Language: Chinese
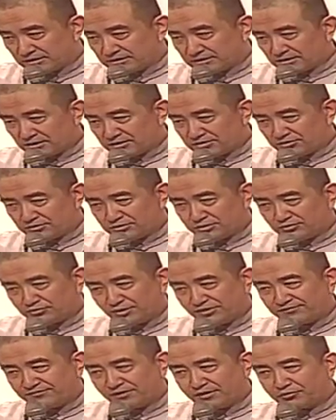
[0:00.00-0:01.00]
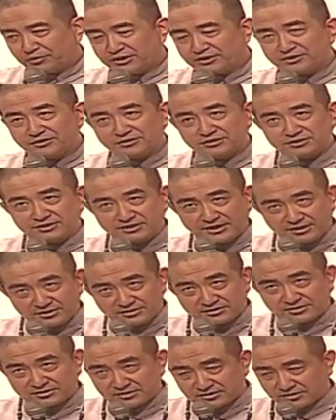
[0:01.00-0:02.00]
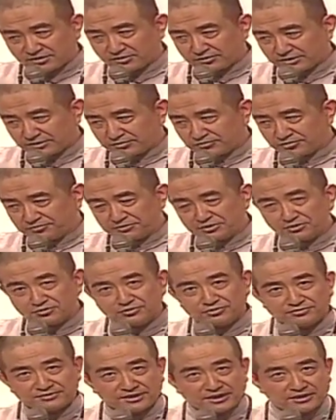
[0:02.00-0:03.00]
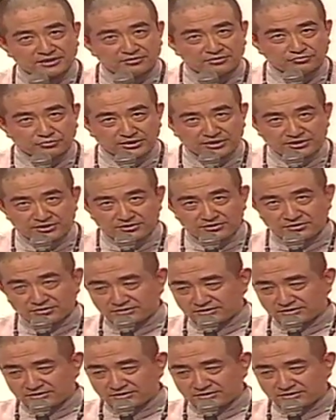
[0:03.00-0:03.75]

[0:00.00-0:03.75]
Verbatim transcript: 那由于万法唯心的现实效应，我们又处在一个危机的